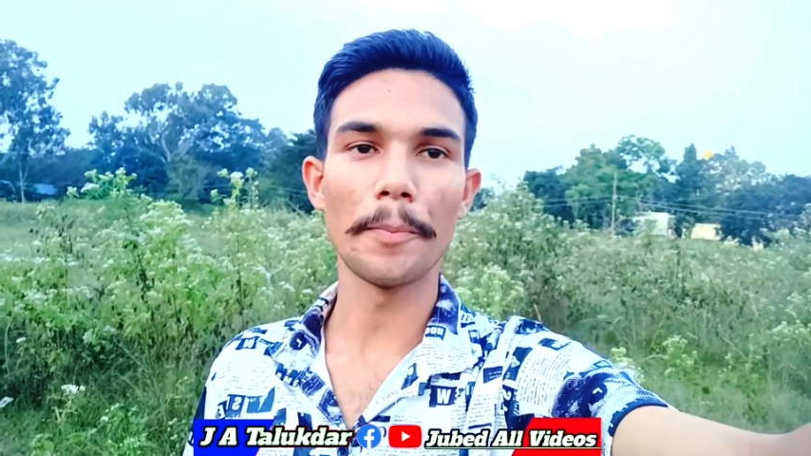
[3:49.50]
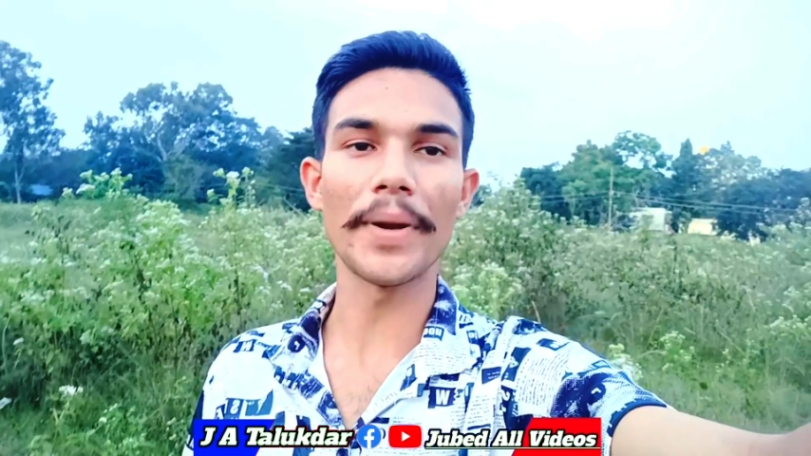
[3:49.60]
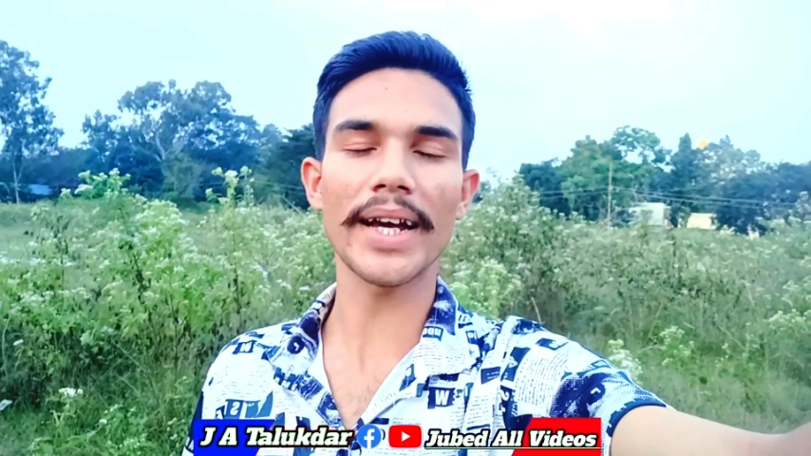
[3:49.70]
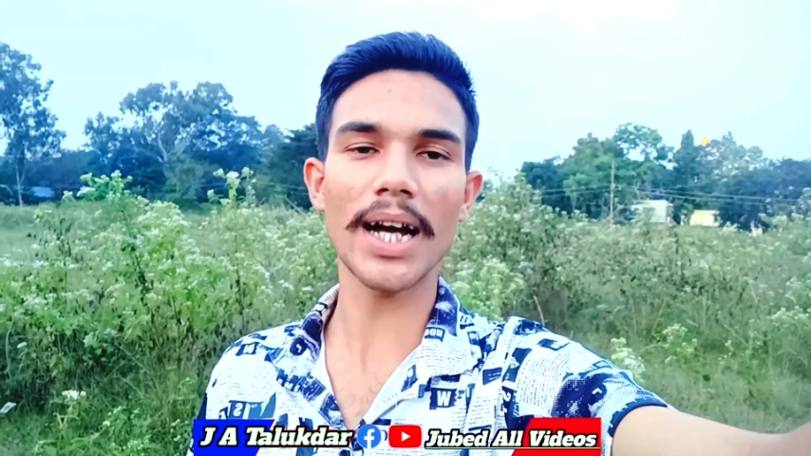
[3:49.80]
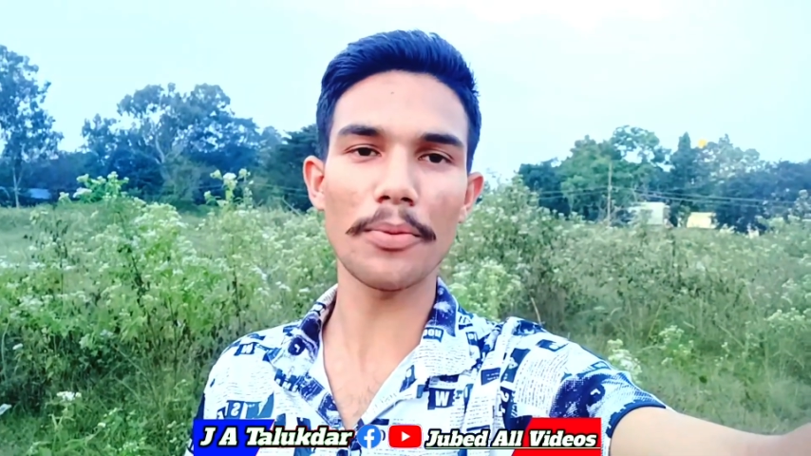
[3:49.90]

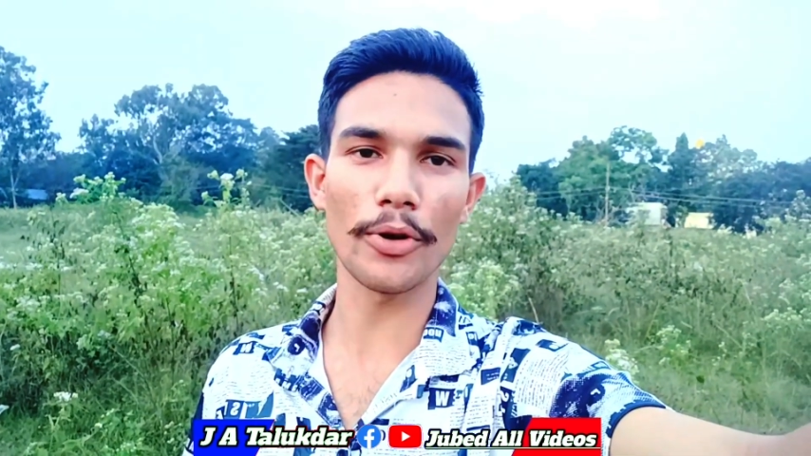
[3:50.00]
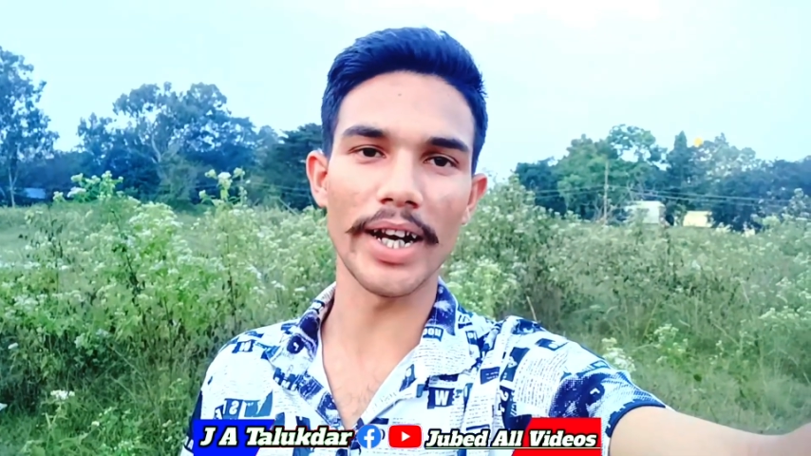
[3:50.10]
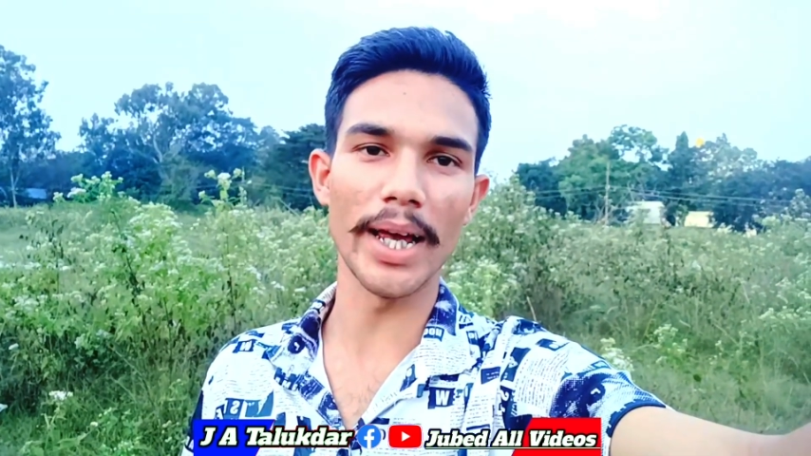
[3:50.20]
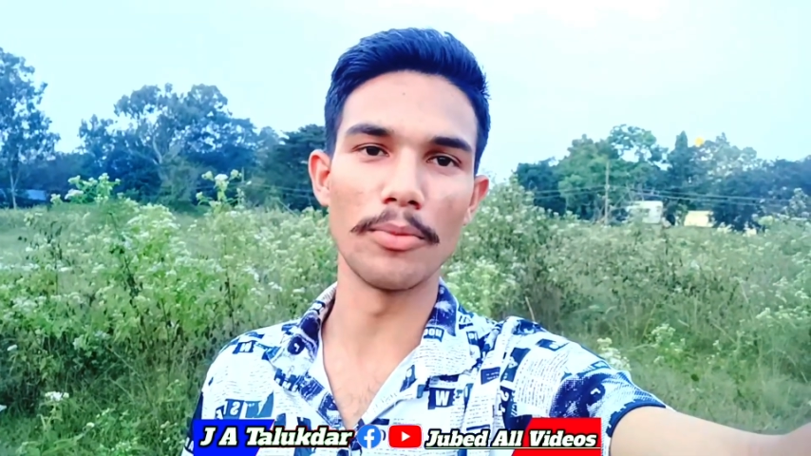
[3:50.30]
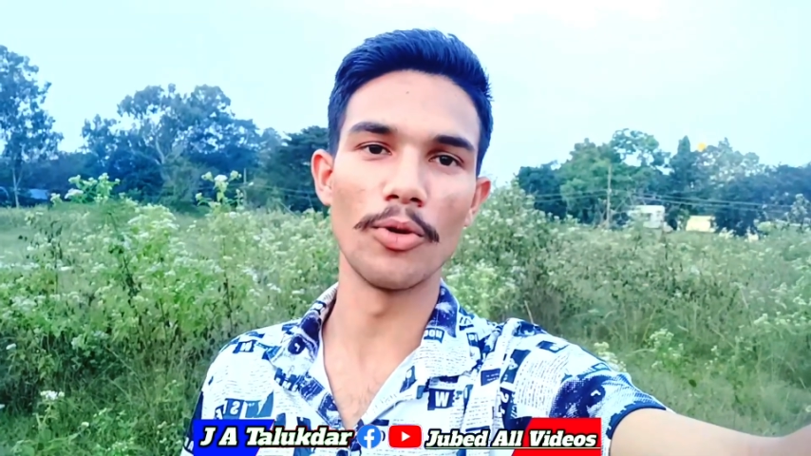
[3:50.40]
ব্রেকআপ
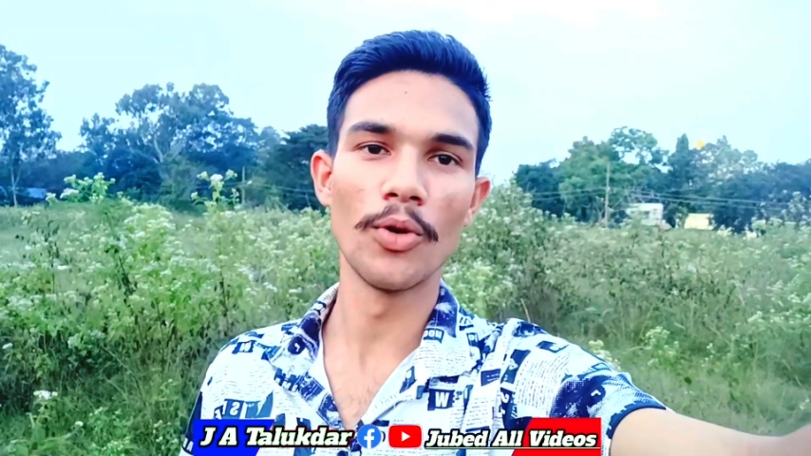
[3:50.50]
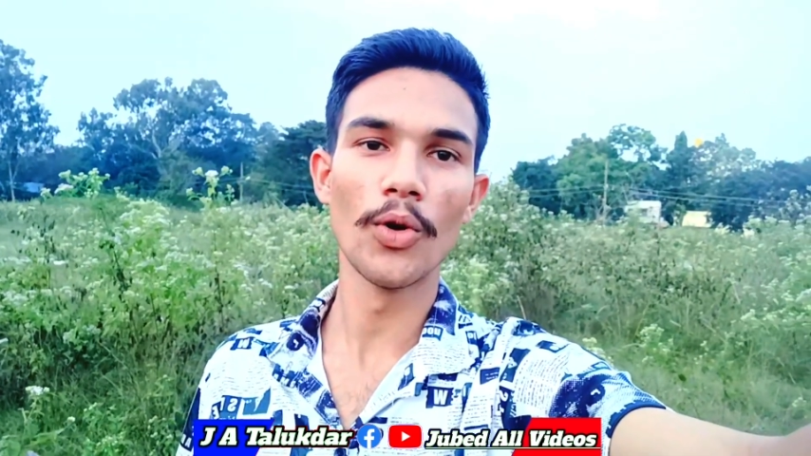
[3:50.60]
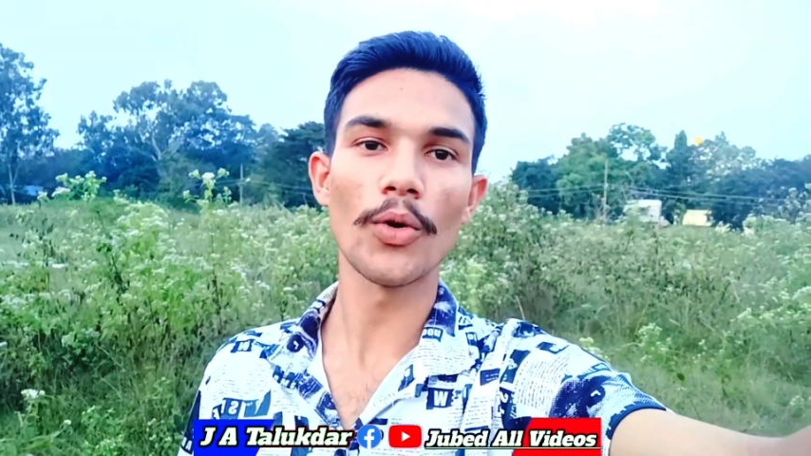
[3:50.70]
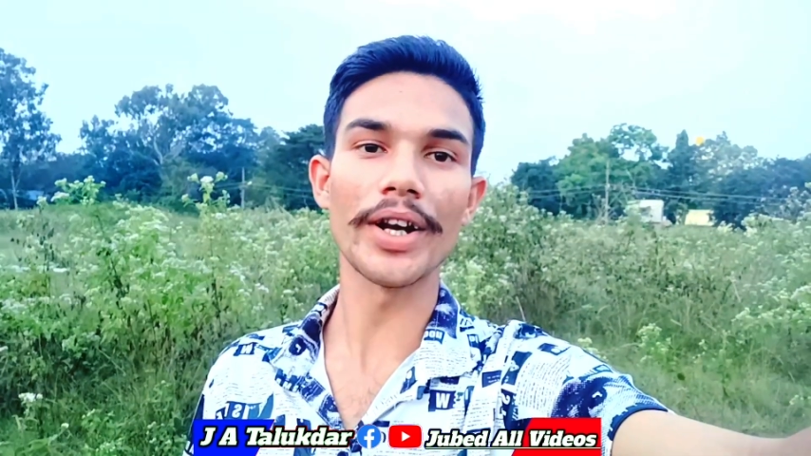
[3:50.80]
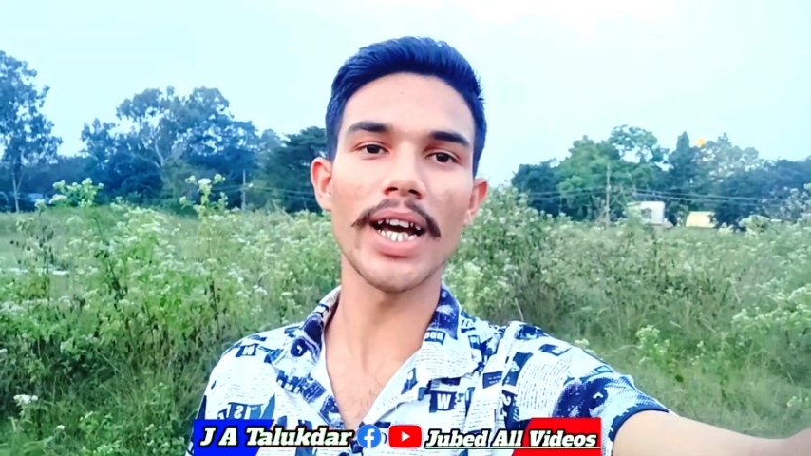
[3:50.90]
করিলেই মু
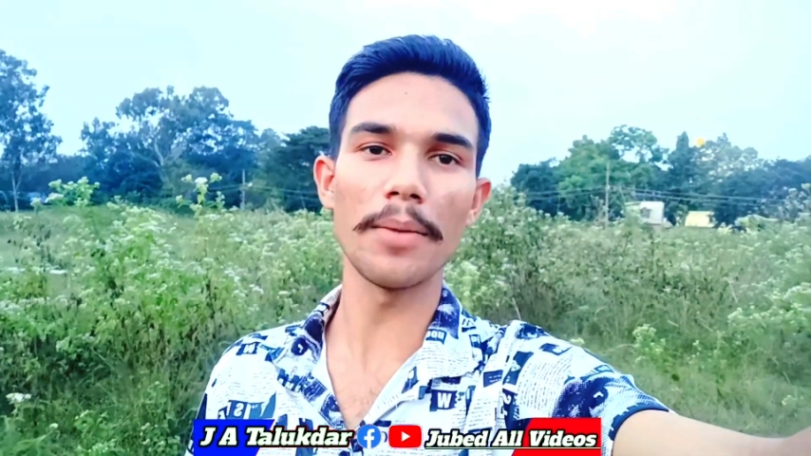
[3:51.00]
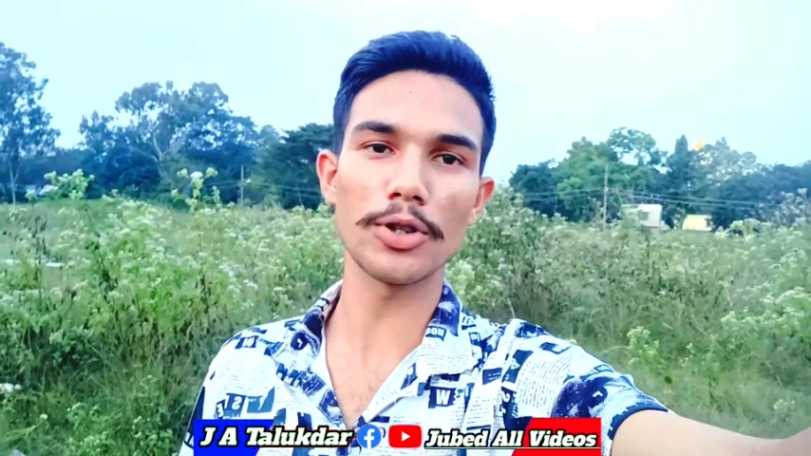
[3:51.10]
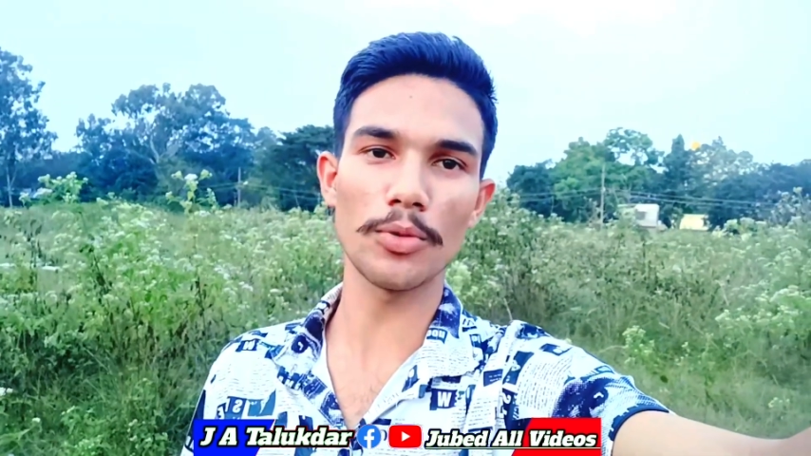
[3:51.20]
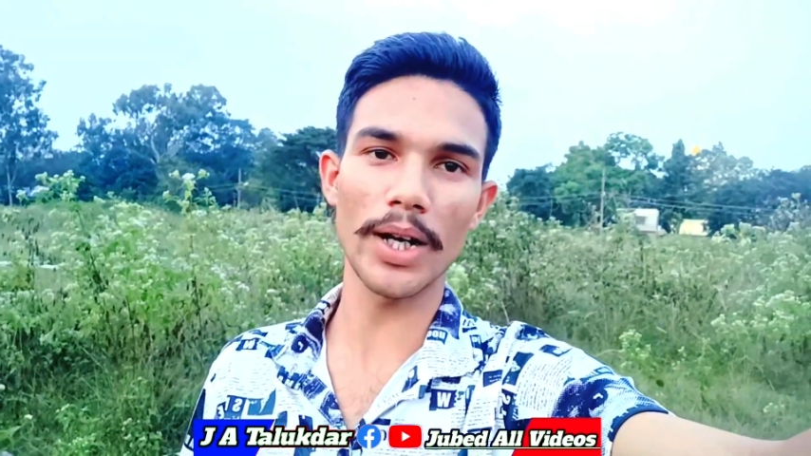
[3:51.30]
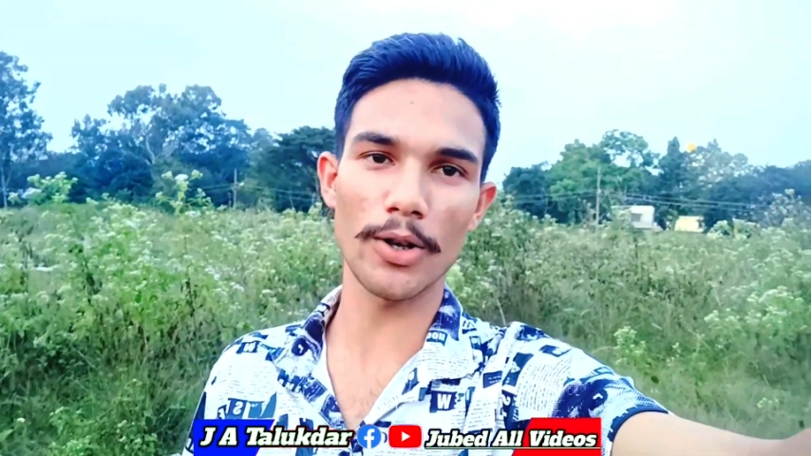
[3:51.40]
করিয়া আমি
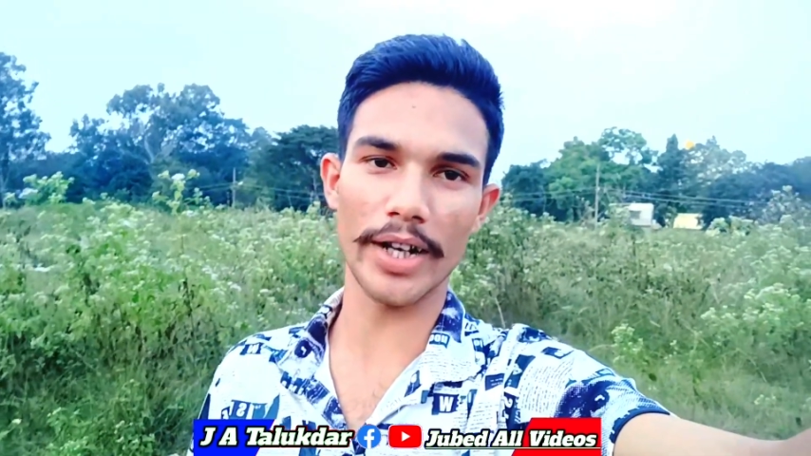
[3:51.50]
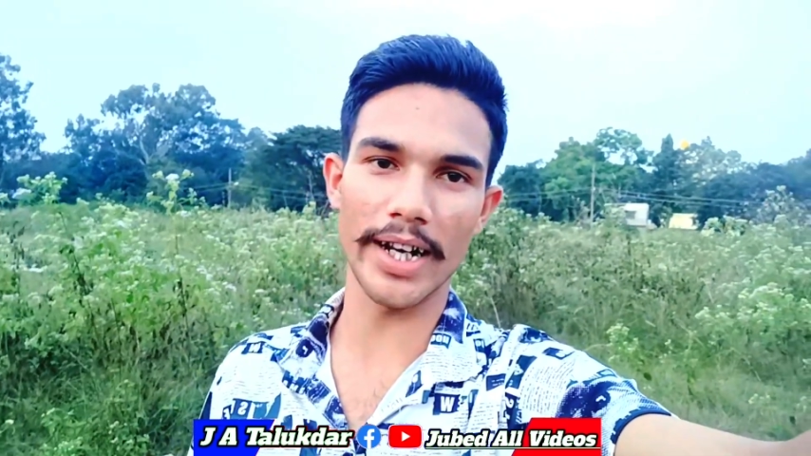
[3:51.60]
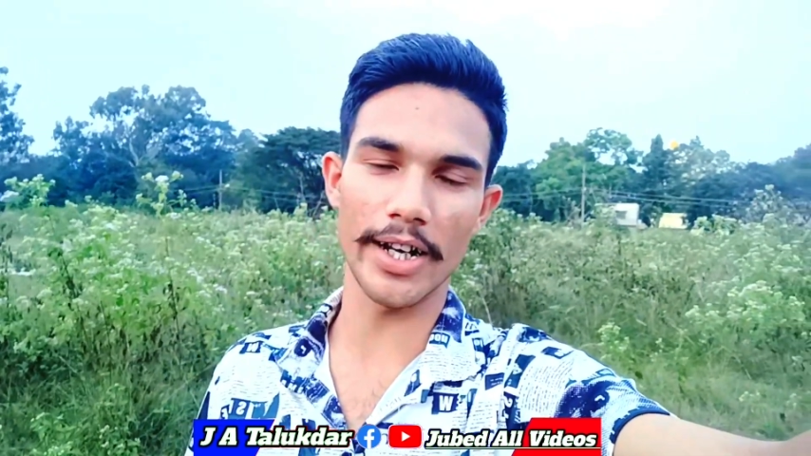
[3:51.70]
তোমার লগে